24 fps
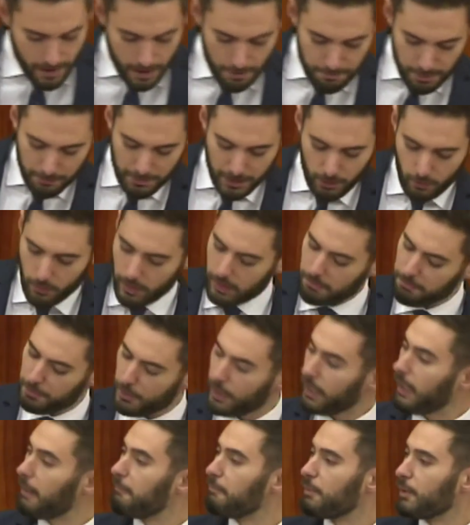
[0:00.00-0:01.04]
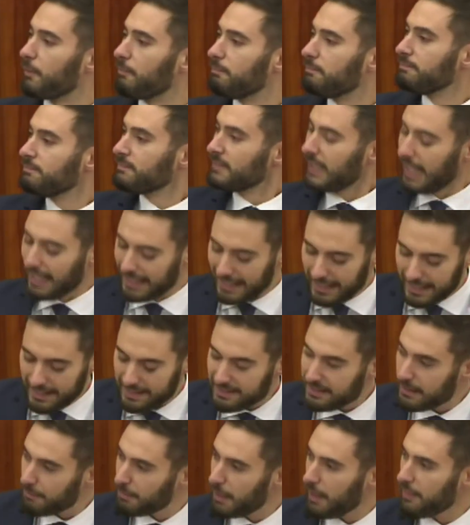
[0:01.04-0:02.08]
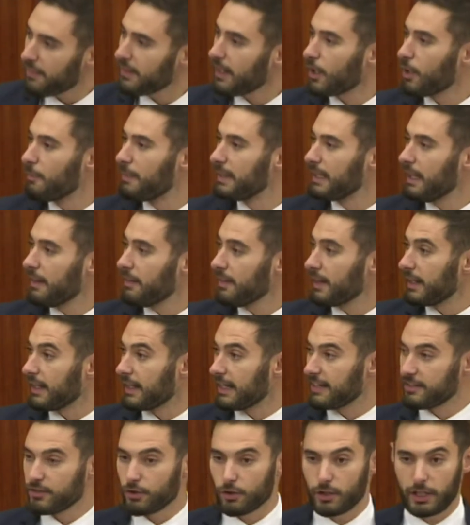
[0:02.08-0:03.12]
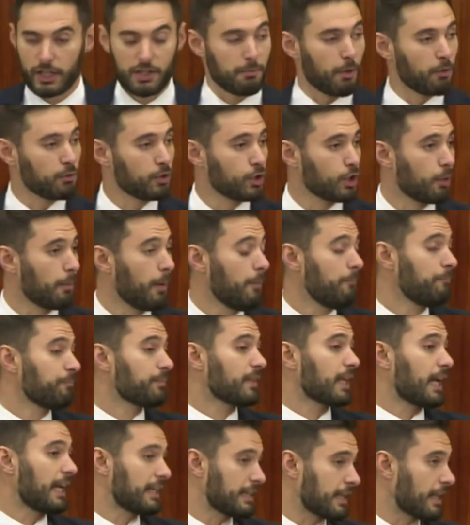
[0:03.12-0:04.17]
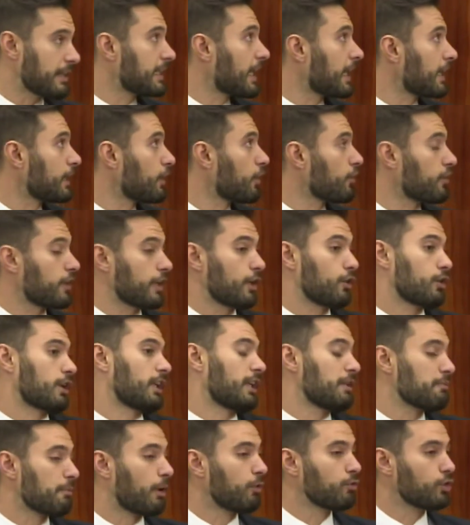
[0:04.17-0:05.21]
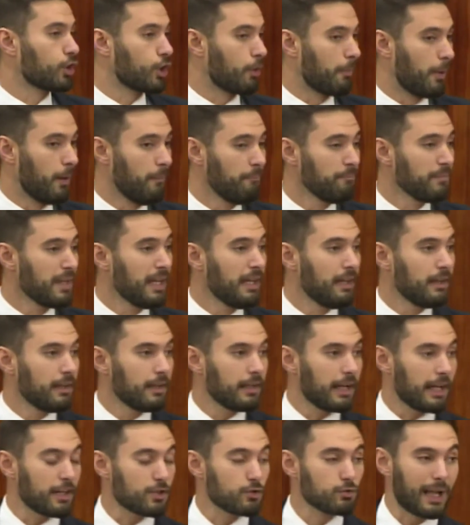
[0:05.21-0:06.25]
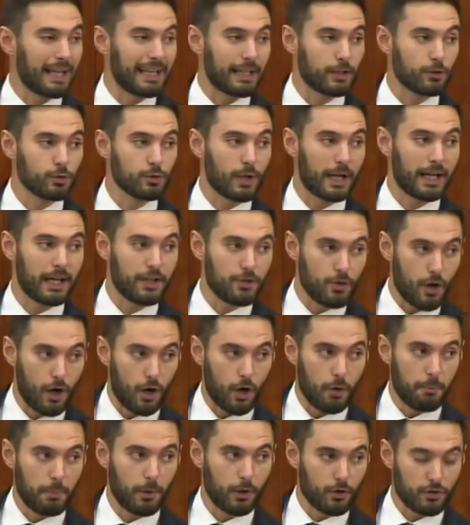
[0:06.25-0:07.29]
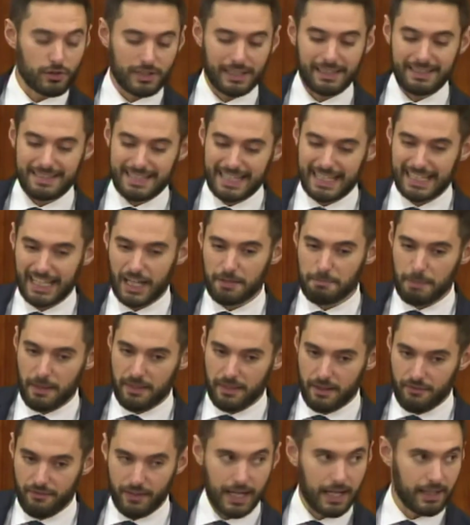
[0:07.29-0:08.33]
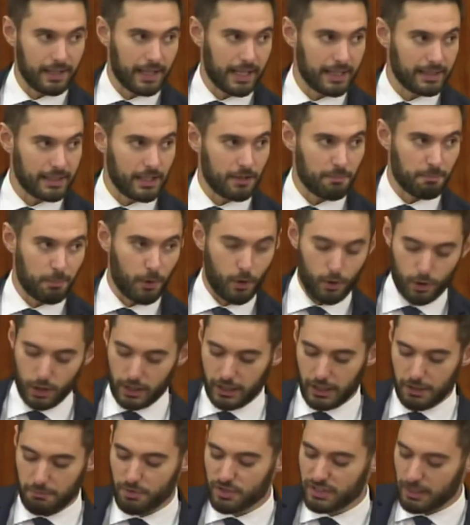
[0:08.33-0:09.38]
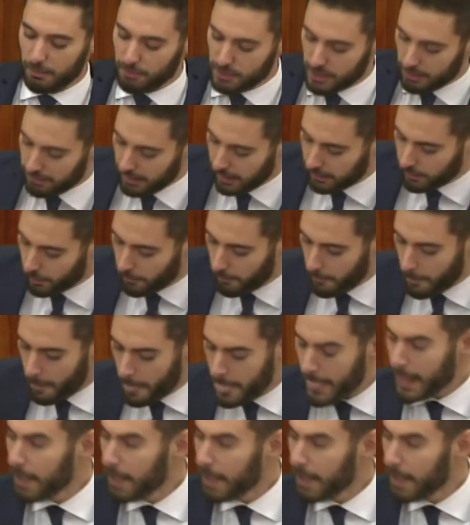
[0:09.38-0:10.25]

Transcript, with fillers: En primer lugar, por ejemplo, la ley establece la competencia de que este organismo autónomo, entenderá que los de organismo autónomo es una lectura que yo hago porque usted ni siquiera especifica de qué tipo de organismo estamos hablando.